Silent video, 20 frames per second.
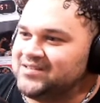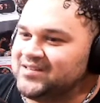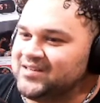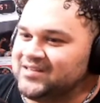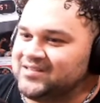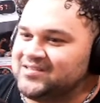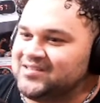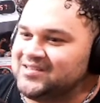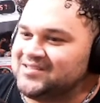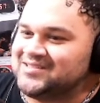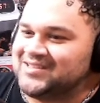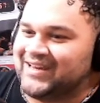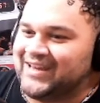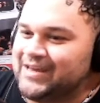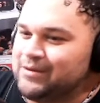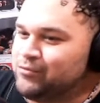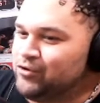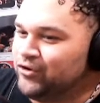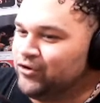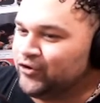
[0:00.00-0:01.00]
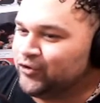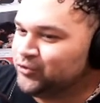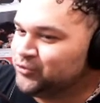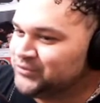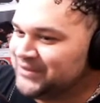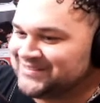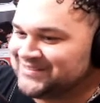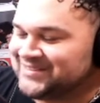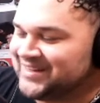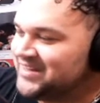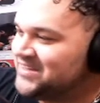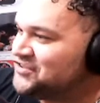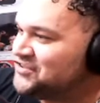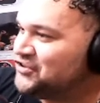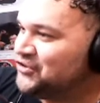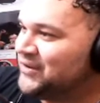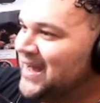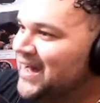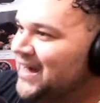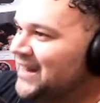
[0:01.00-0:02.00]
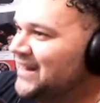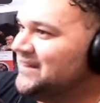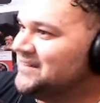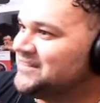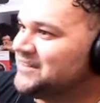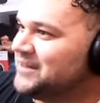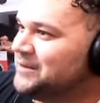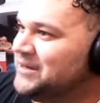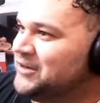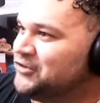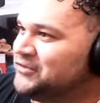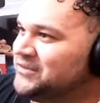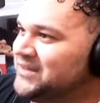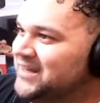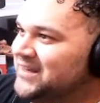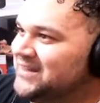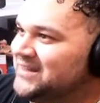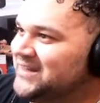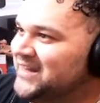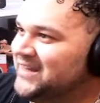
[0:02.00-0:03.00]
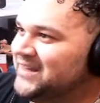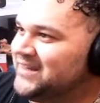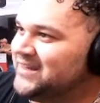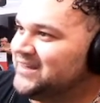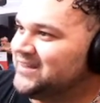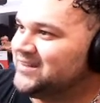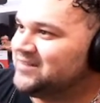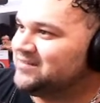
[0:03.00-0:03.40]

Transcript: Si seguimos rutas tradicionales en términos de,